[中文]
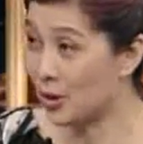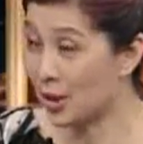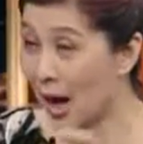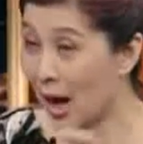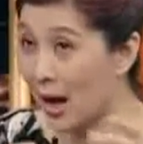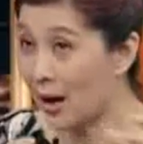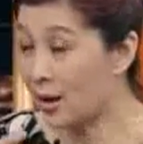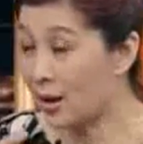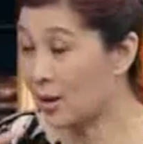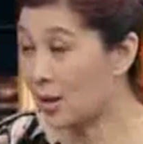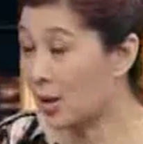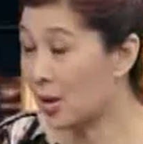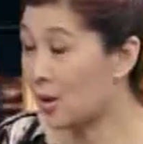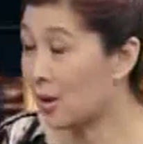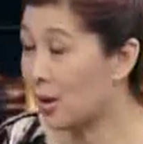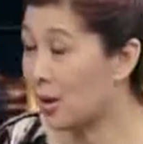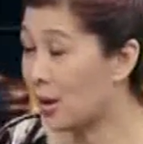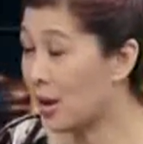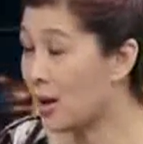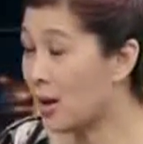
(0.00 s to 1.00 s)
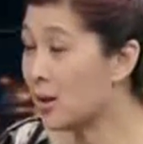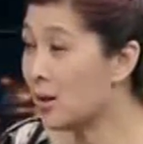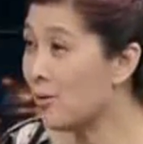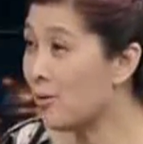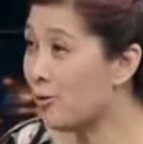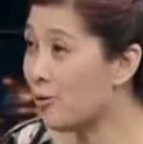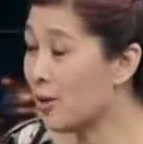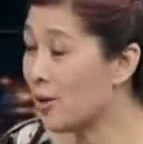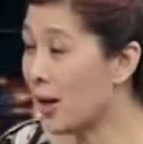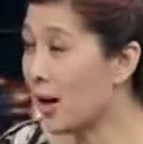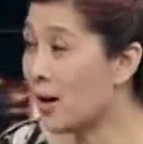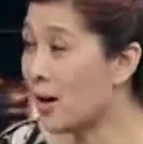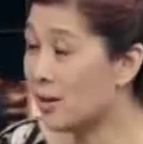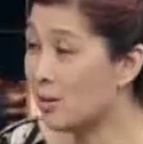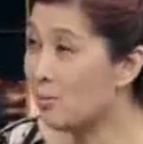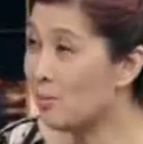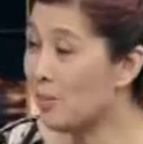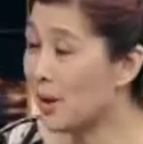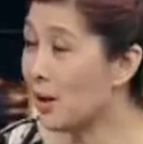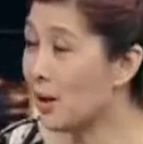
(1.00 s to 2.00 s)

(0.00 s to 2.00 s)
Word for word: 就炸了这个雷政富也好，